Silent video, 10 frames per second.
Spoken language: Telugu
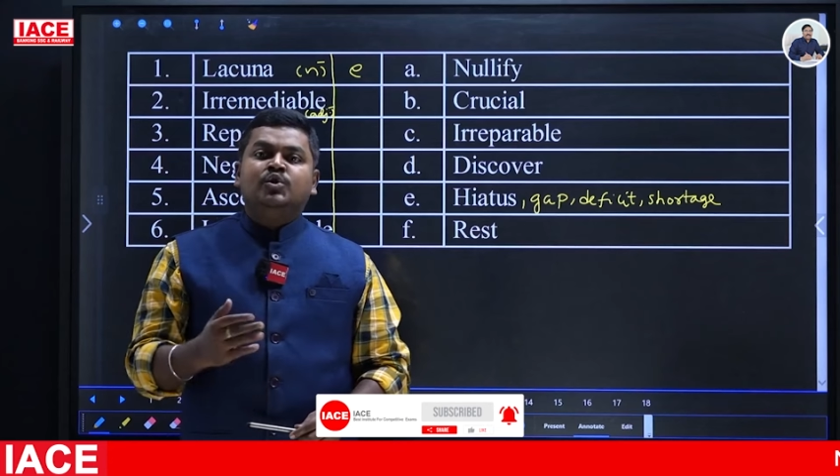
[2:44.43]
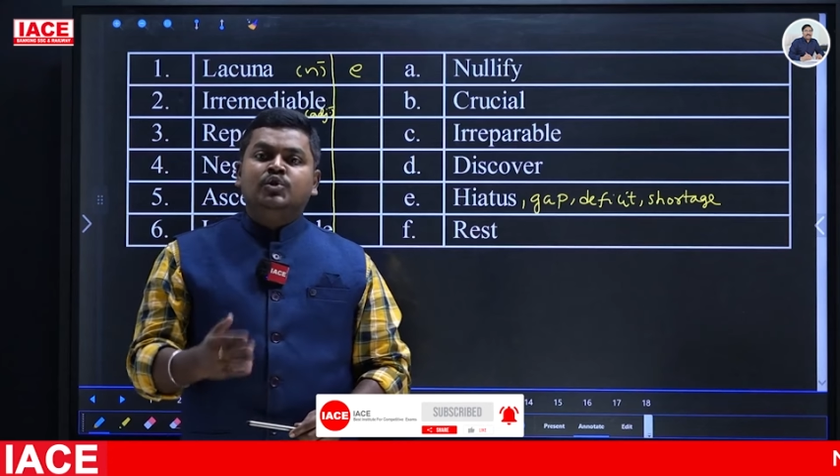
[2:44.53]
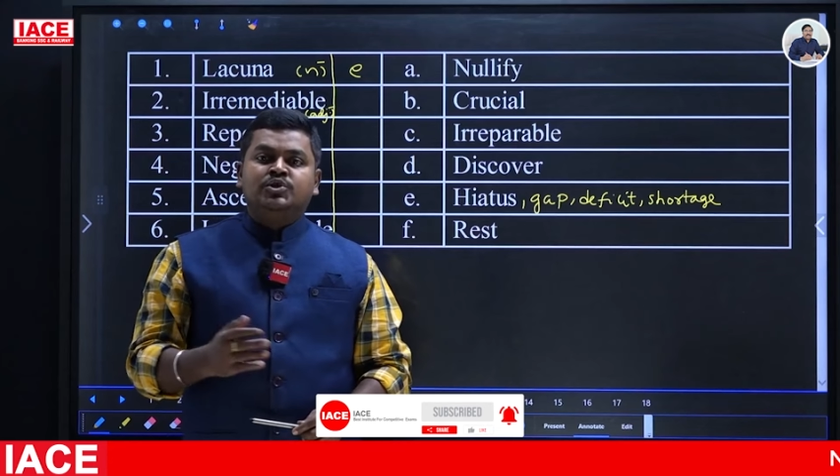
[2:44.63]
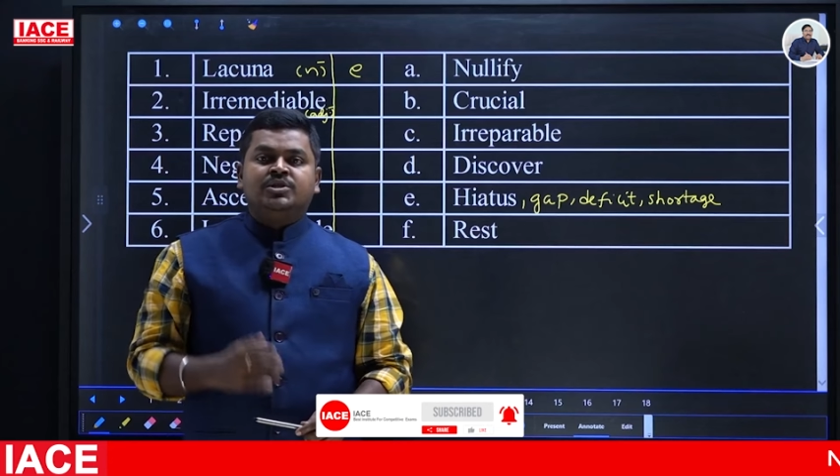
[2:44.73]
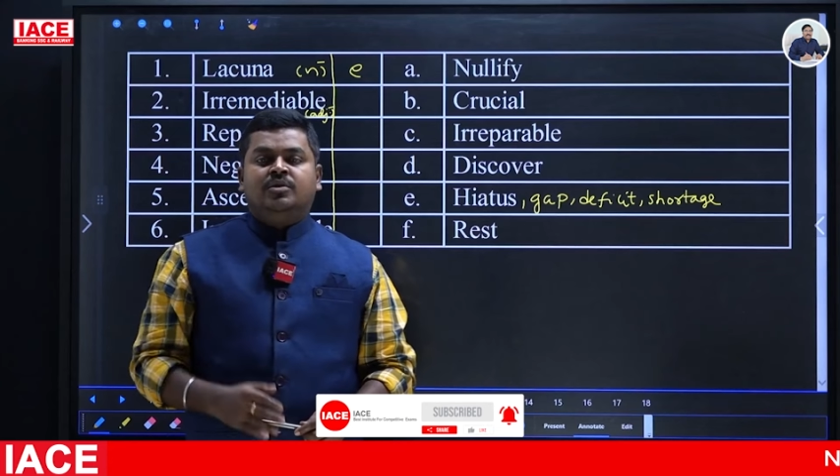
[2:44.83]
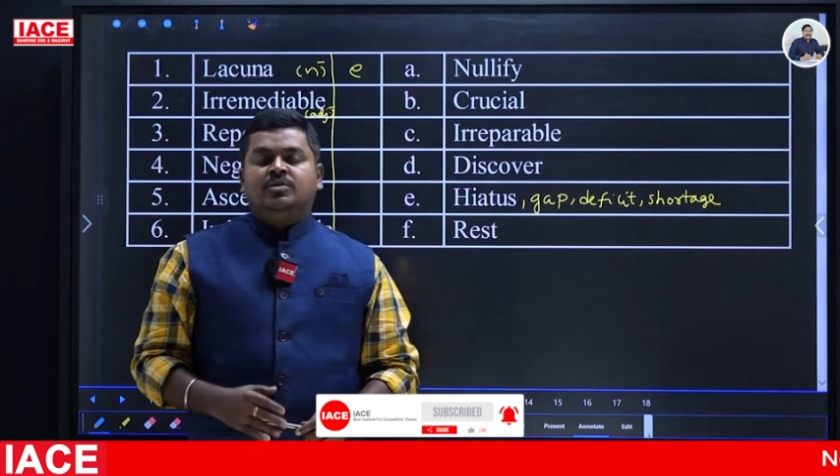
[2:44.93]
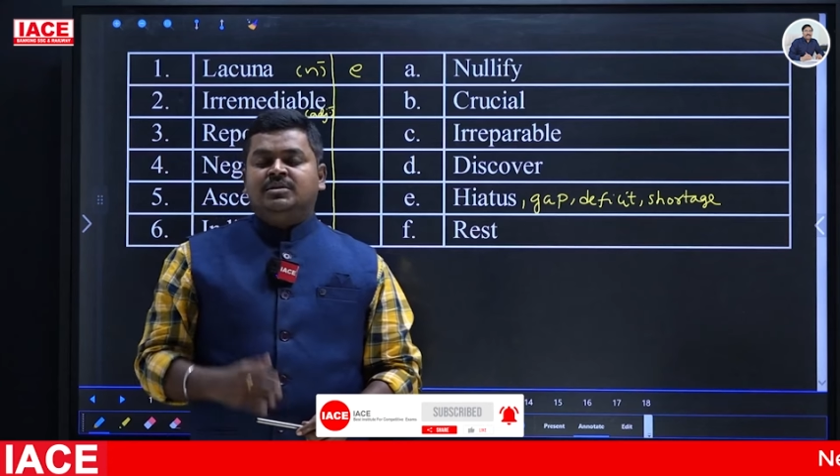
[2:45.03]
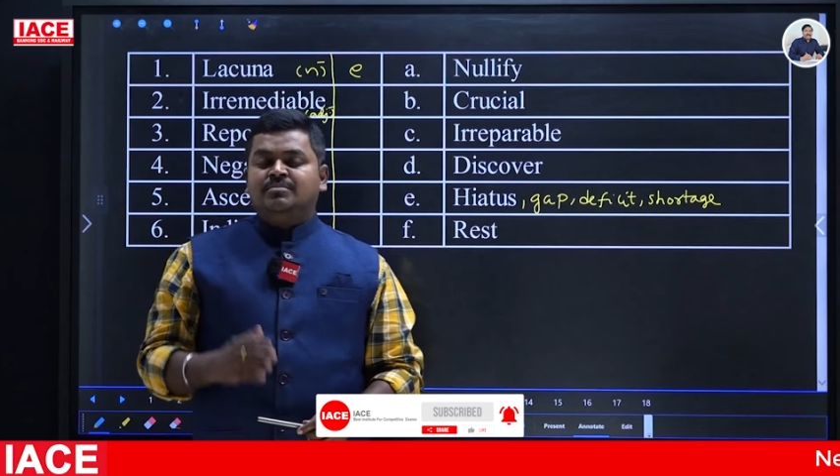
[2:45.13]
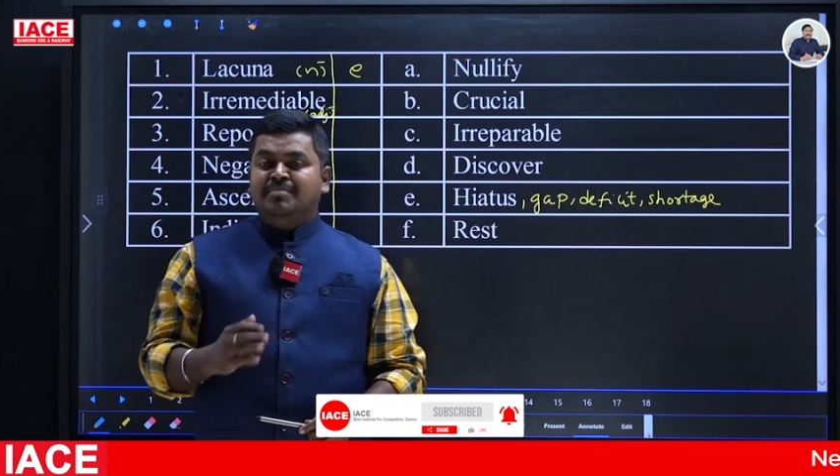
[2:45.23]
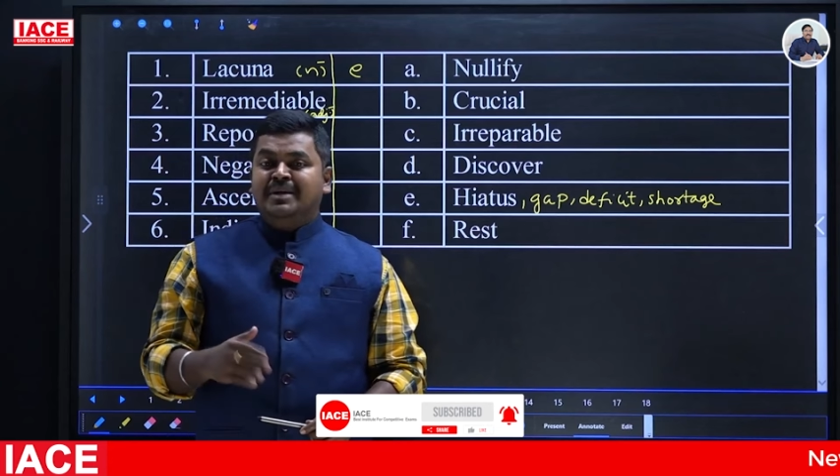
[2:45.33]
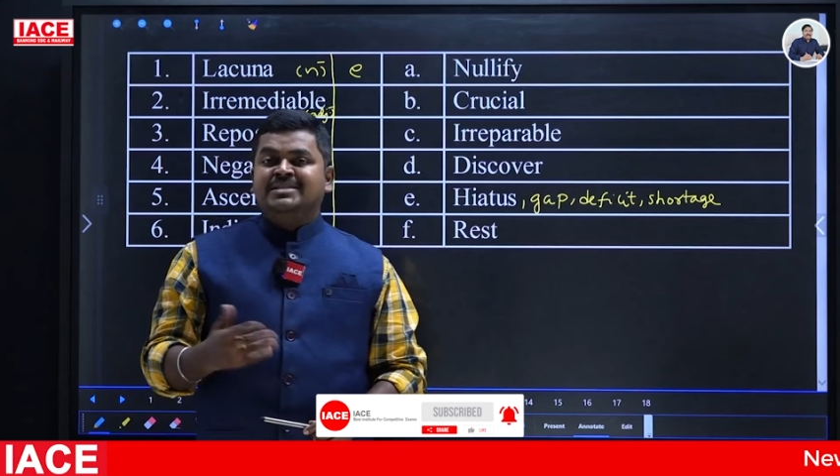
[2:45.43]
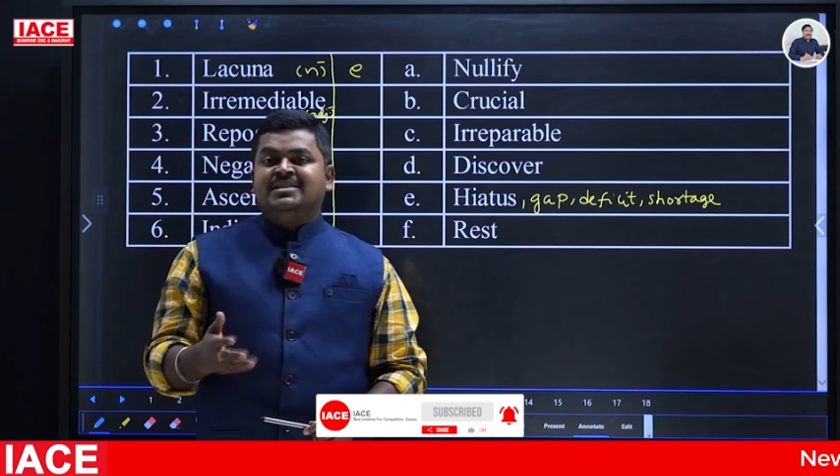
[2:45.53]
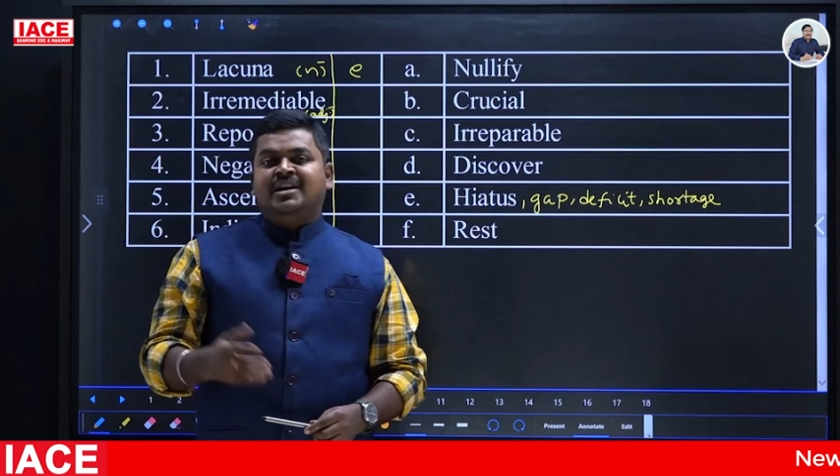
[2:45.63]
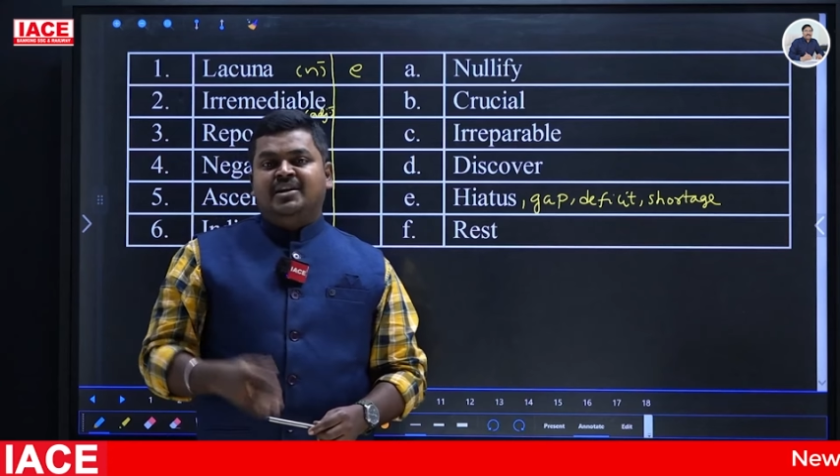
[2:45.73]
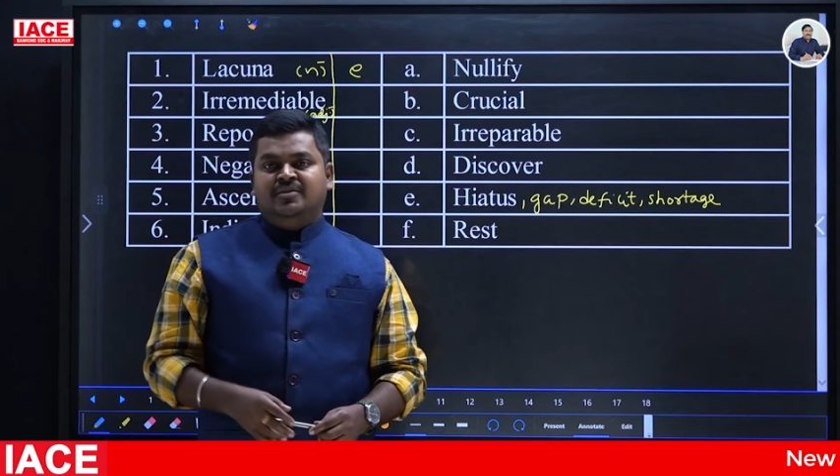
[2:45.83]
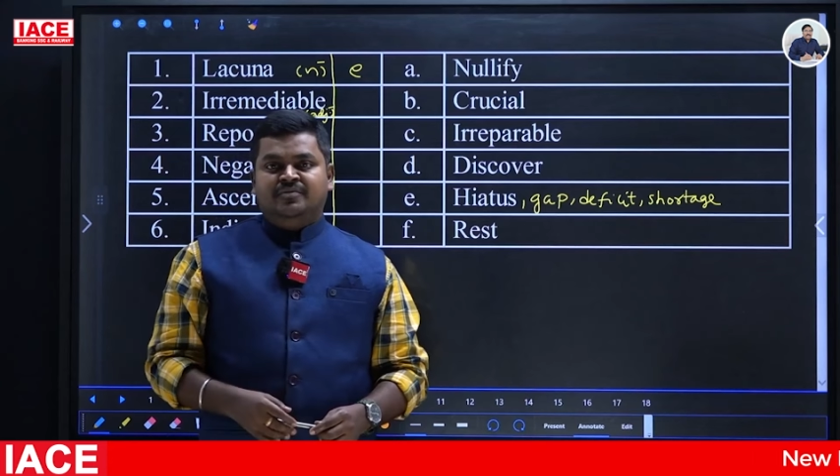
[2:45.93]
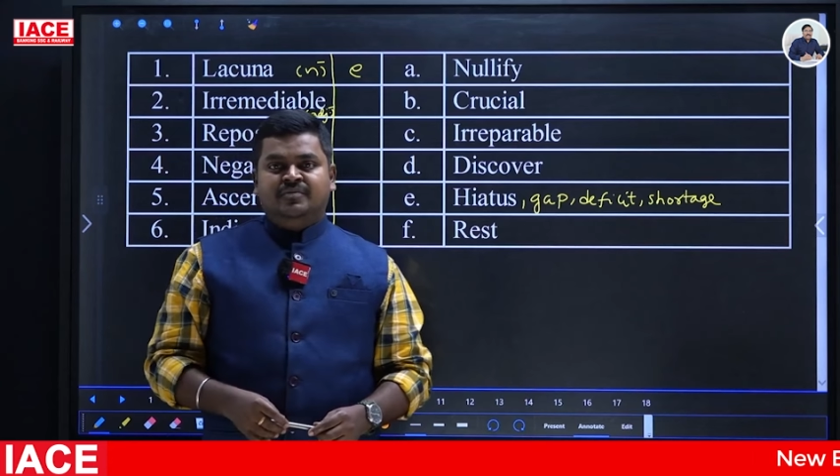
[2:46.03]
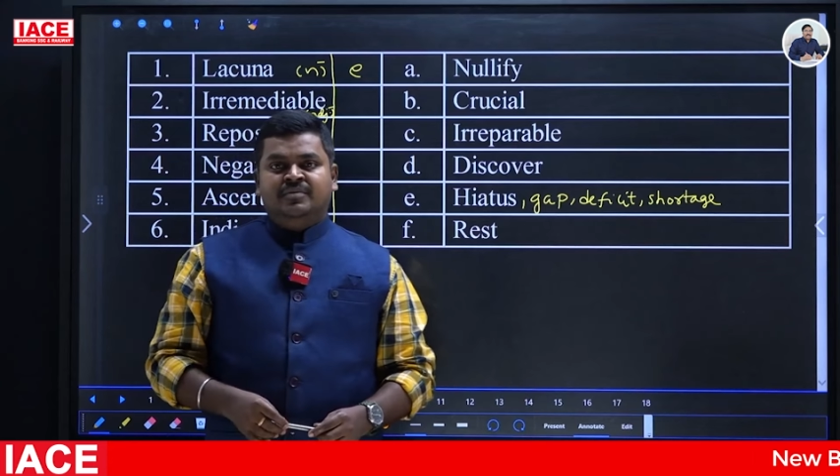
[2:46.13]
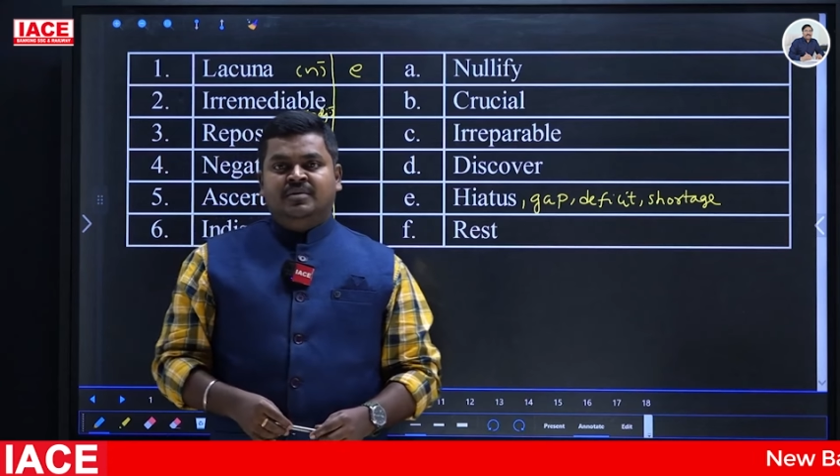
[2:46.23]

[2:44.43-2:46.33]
సొల్యూషన్ ఆర్ సమ్ మెడిసిన్ కైండ్ ఆఫ్